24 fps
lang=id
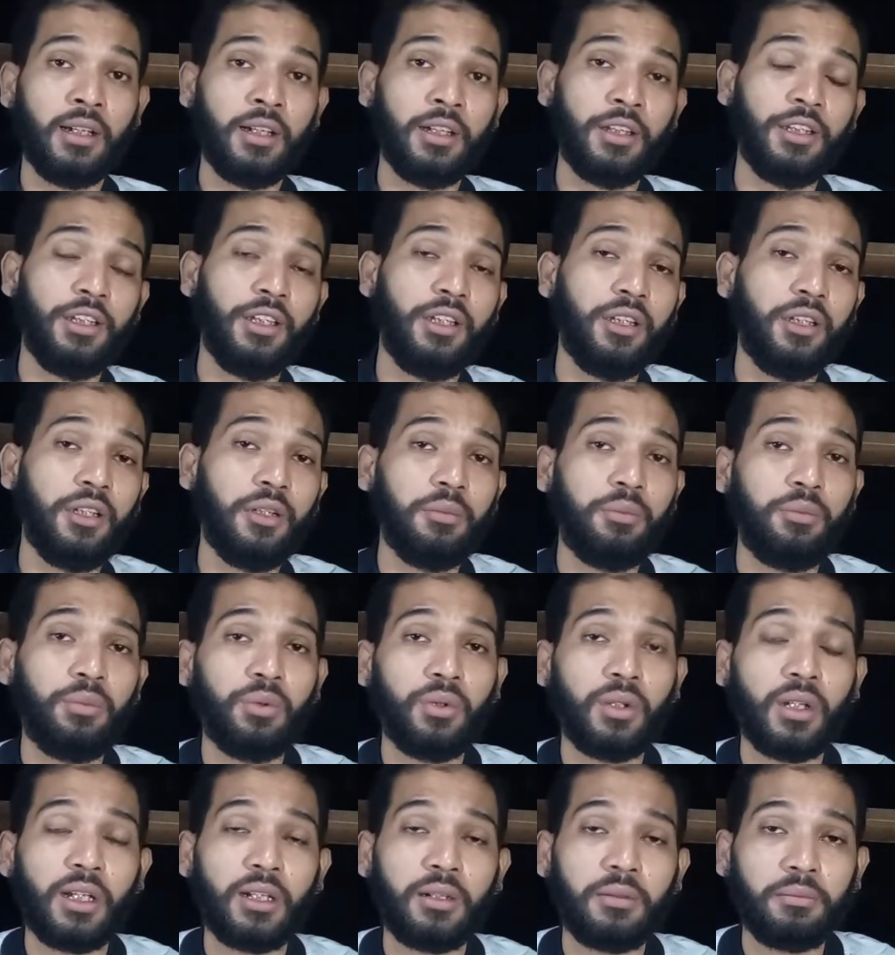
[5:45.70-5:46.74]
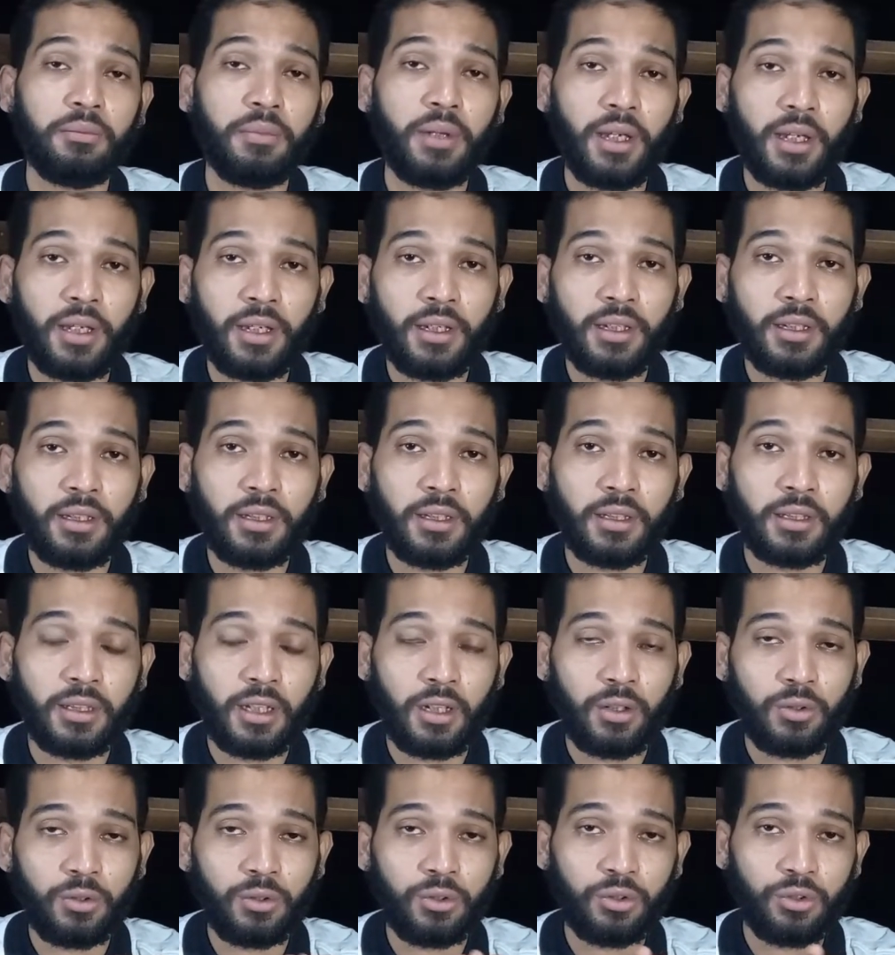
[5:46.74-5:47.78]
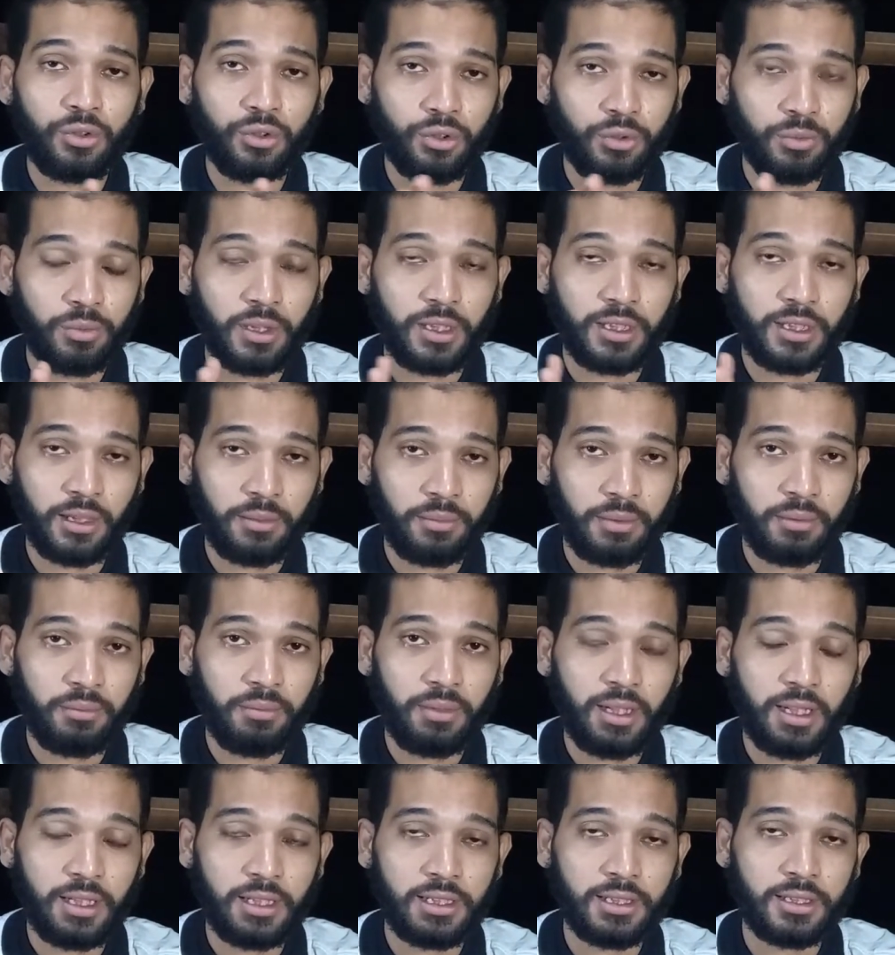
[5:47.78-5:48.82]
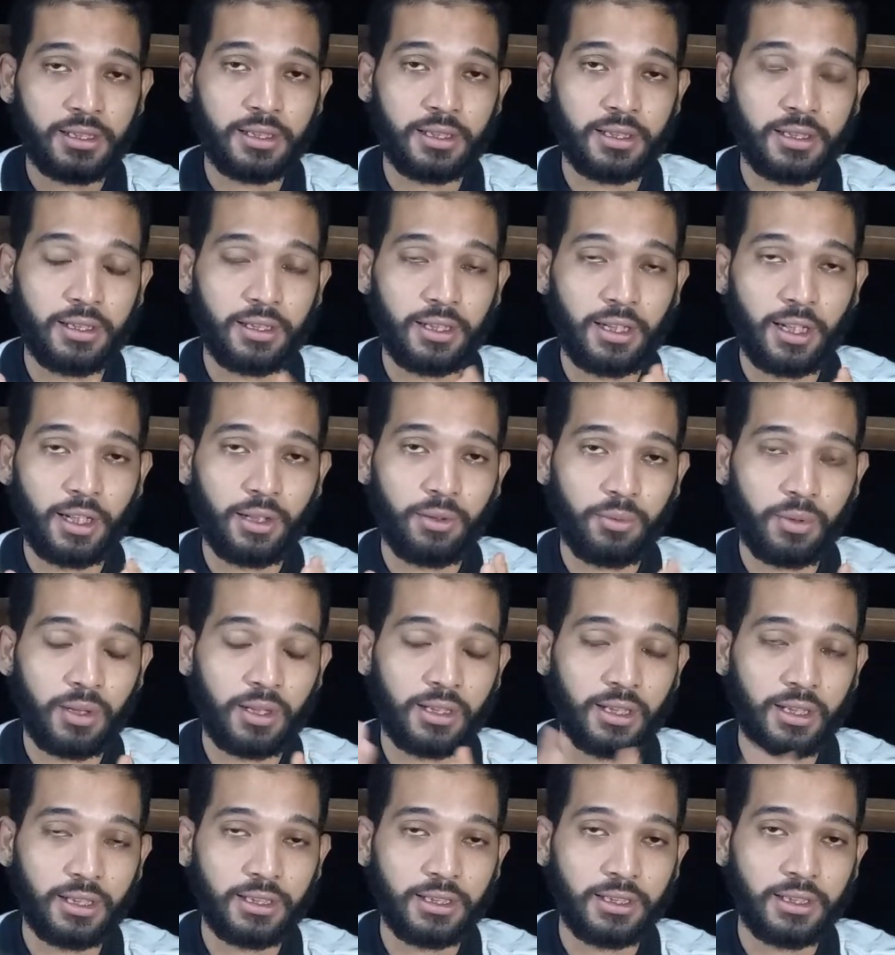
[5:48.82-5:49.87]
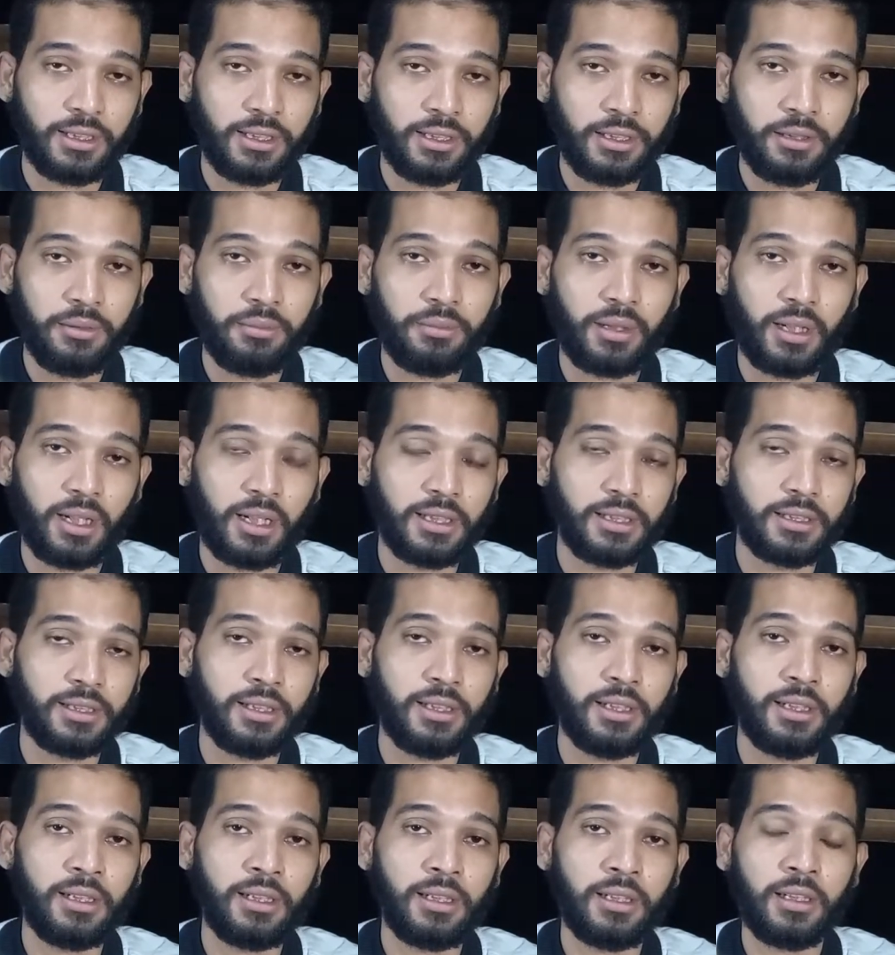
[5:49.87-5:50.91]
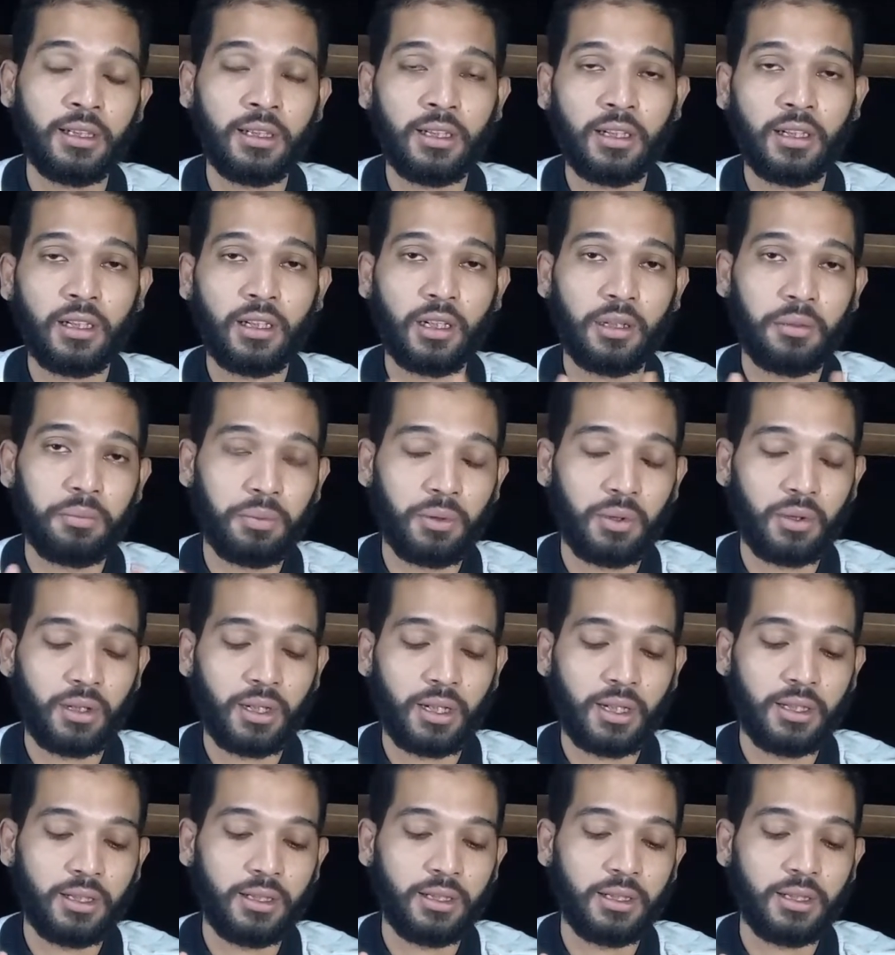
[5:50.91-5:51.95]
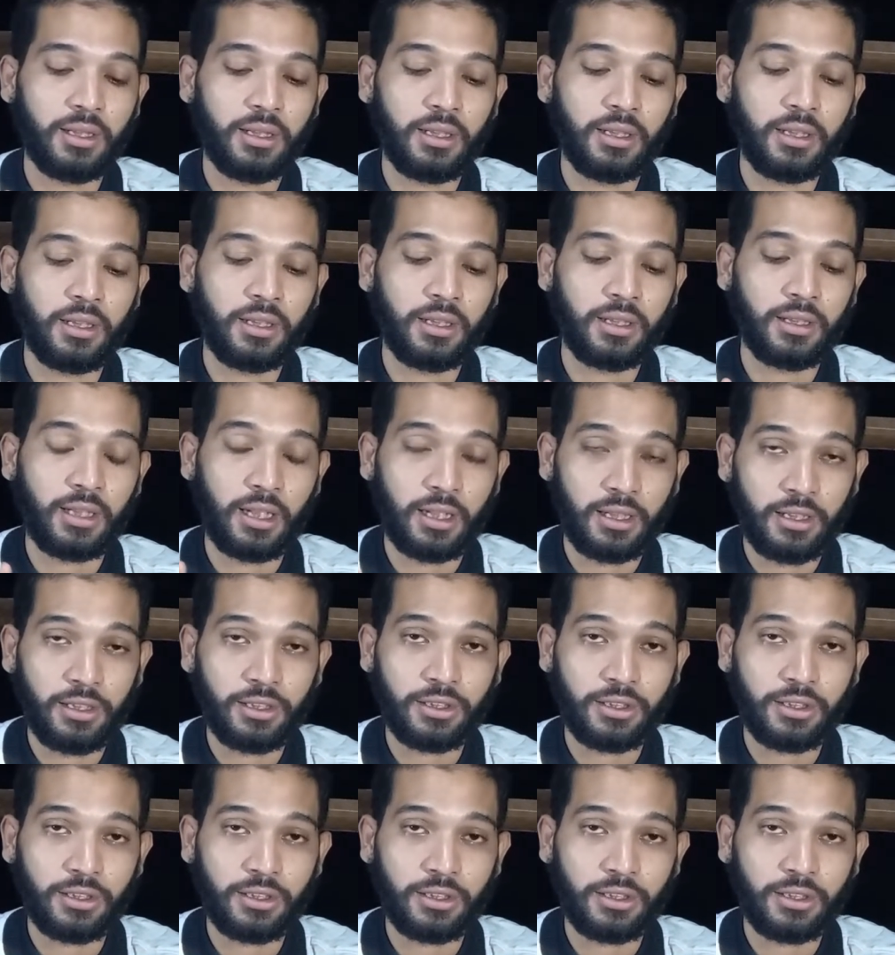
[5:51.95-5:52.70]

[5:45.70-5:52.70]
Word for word: di bulan Mei tahun 1718 si Edward Teach ini berhasil ngeblokade tadi